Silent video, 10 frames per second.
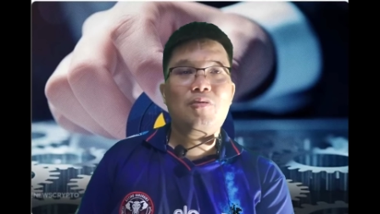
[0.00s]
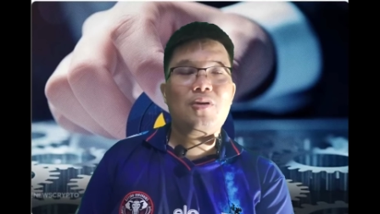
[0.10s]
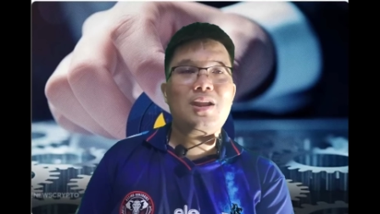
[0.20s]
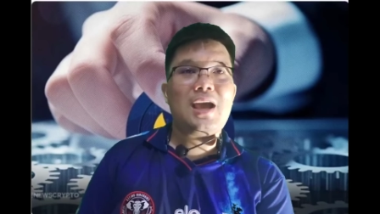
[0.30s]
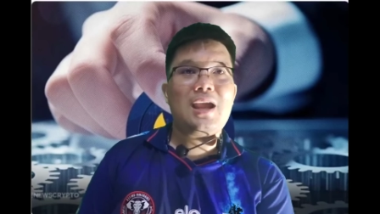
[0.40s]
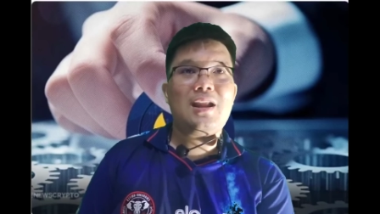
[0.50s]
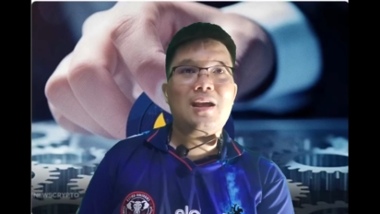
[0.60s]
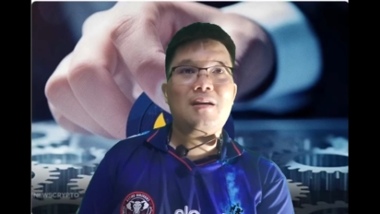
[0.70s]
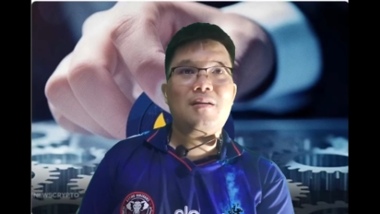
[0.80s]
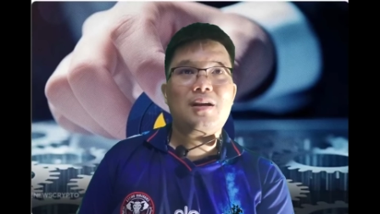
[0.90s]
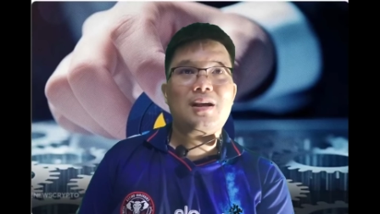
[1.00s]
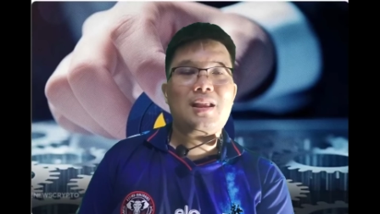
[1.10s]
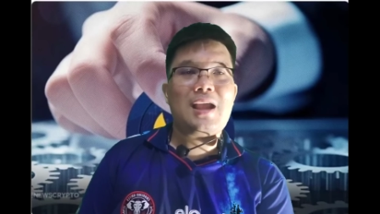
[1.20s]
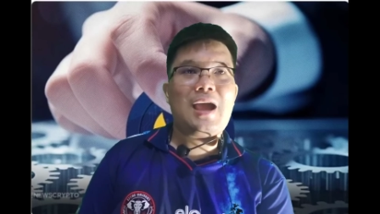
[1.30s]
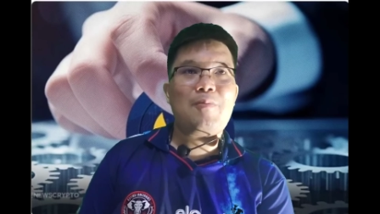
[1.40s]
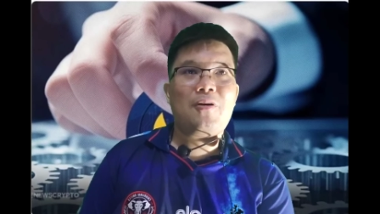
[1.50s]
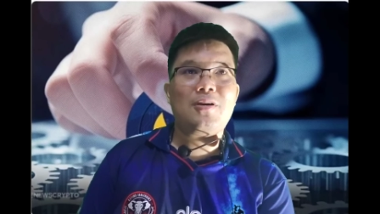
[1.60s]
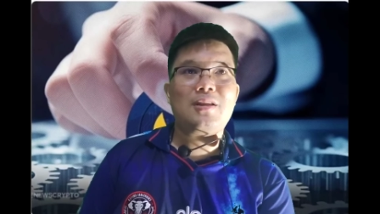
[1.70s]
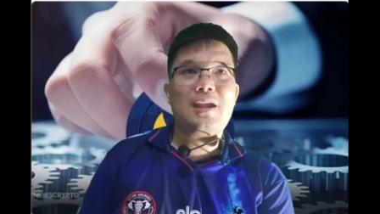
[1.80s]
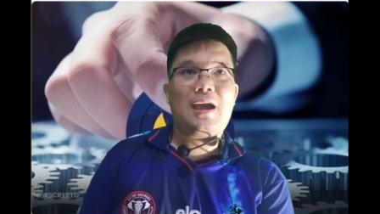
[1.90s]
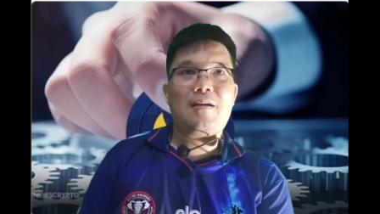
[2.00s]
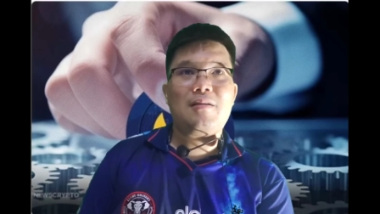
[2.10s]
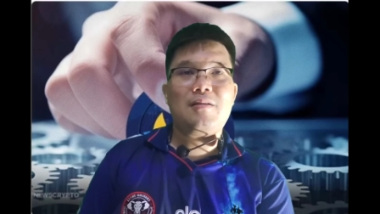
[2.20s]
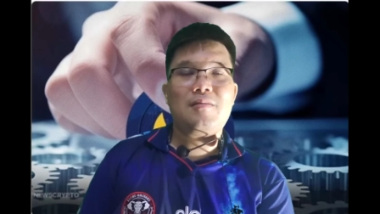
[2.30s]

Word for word: ส่วนใหญ่เนี่ยกระจายพอร์ตจาก